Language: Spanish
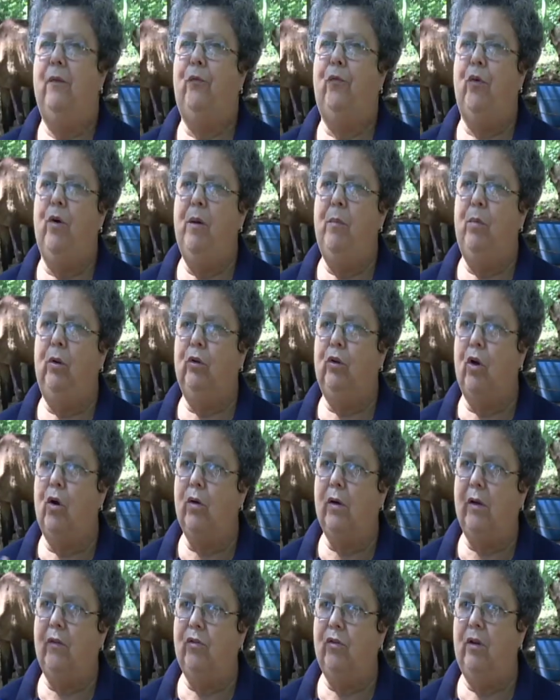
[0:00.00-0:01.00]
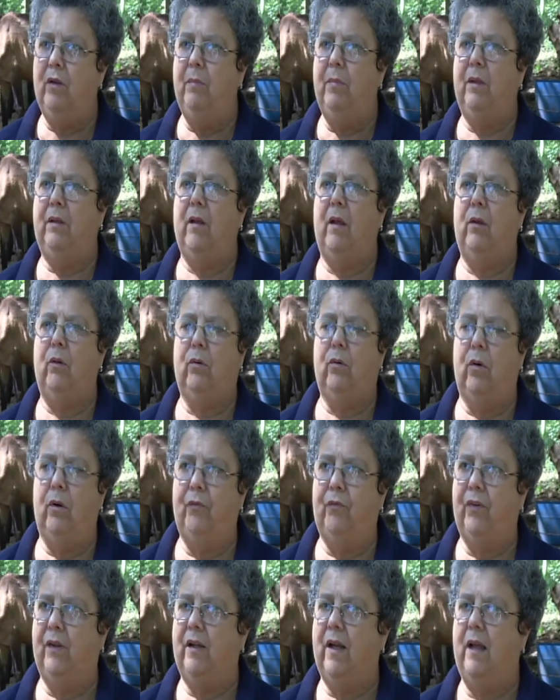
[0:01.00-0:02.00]
La encargada del
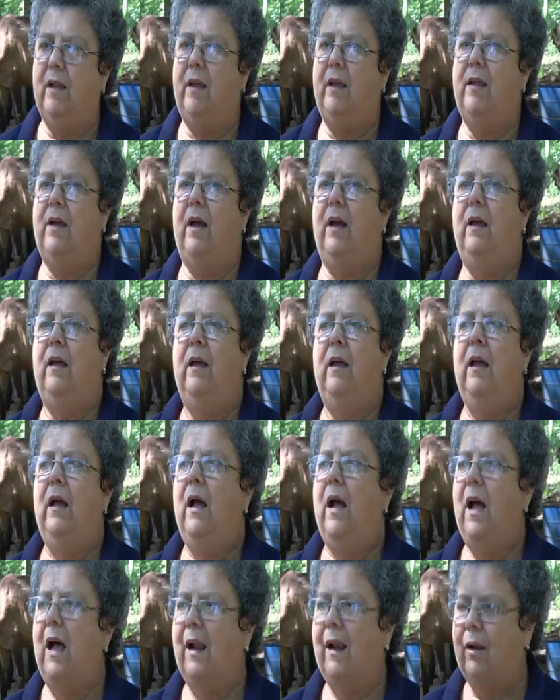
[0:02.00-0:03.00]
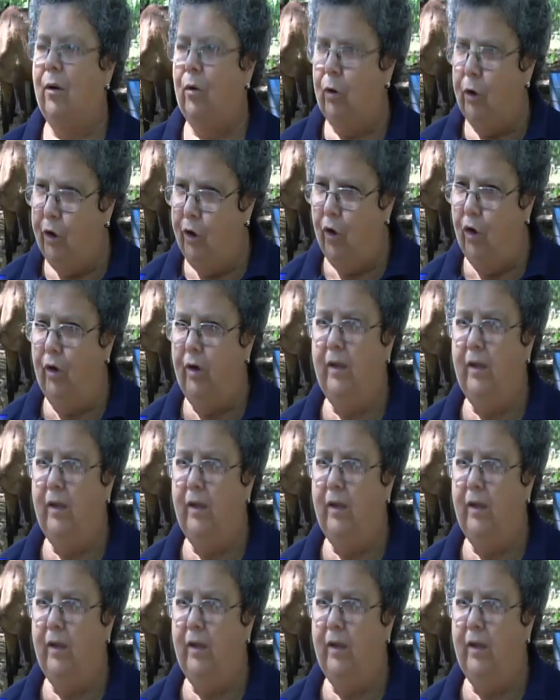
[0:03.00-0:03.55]
Departamento de Protección de Animales, Marilyn